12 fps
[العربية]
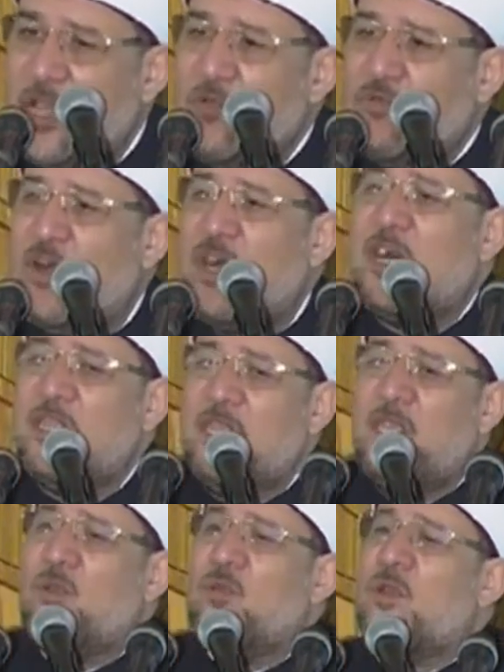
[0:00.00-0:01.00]

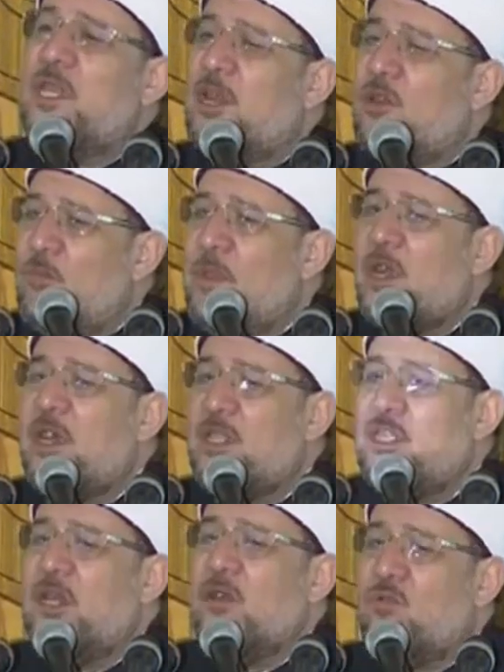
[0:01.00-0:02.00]
فغني اليوم قد
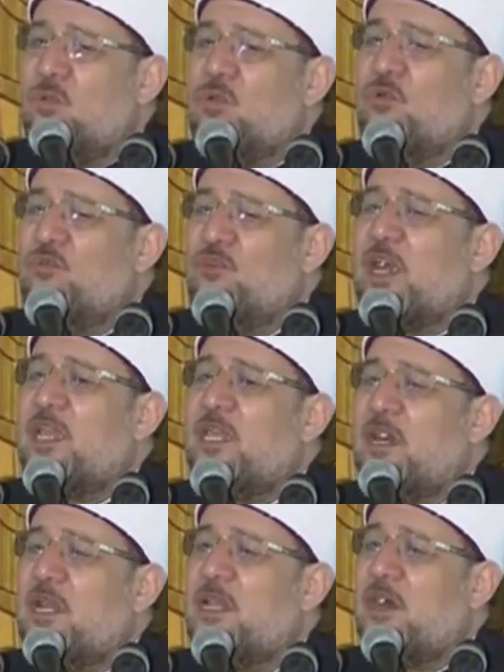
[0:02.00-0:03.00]
يكون
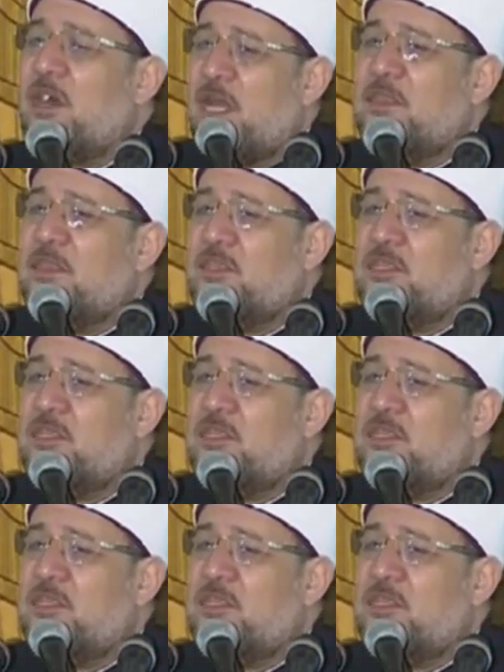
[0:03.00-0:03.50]
فقير الغد